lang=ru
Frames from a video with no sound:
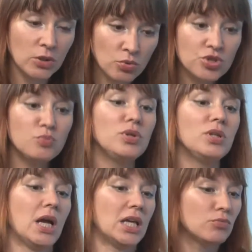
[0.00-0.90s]
и нужно
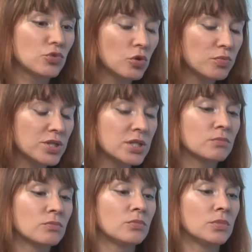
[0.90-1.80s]
было каким-то
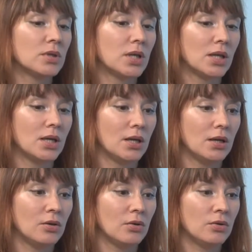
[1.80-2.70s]
образом
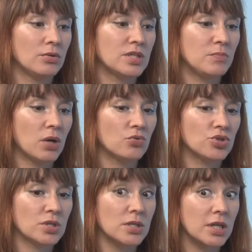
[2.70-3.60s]
э, себя
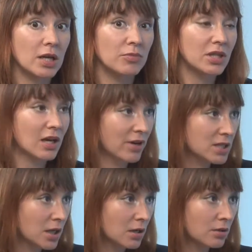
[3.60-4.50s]
уже
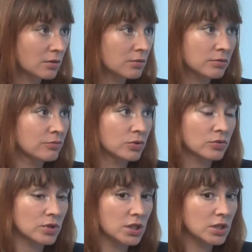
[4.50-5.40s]
зарекомендовать как э, вот
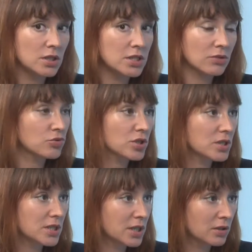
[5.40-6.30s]
не
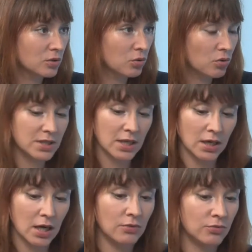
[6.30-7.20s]
девушка Сирила Гросса,
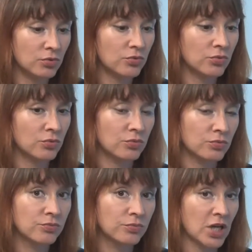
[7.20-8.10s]
а как вот э,
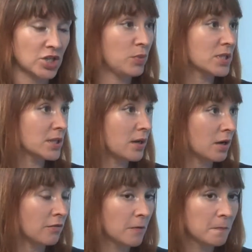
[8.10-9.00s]
Даша
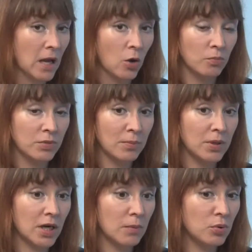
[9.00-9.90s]
Баскакова. У меня
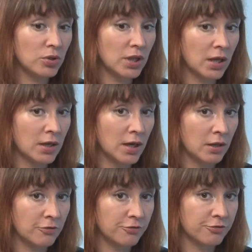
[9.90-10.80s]
была работа, я
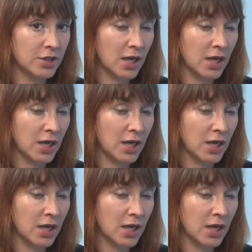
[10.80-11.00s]
играла в